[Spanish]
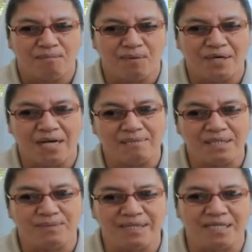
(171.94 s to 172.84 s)
por la
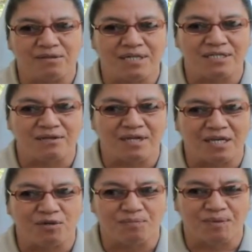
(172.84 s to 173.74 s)
misma situación
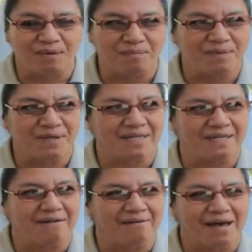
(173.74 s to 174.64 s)
que ellos viven porque
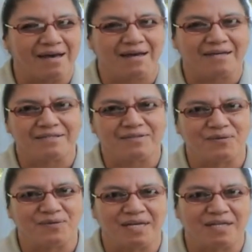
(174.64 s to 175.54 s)
trabajan,
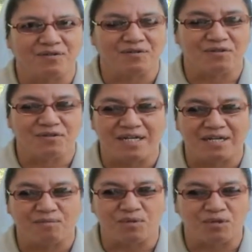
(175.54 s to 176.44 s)
estudian, entonces no
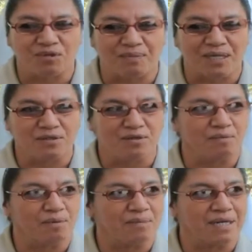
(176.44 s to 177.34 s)
tienen mucho espacio
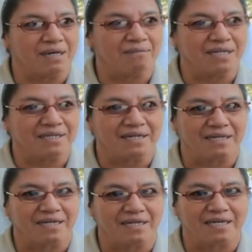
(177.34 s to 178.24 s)
como para
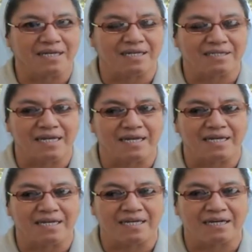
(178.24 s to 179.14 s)
mantener en, estar
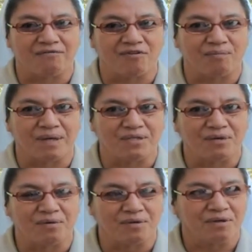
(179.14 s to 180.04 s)
en,
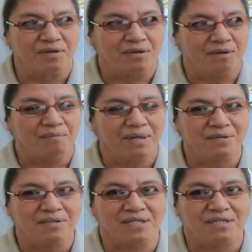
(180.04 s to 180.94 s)
formación.
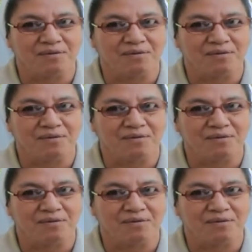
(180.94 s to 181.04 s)
Pero sí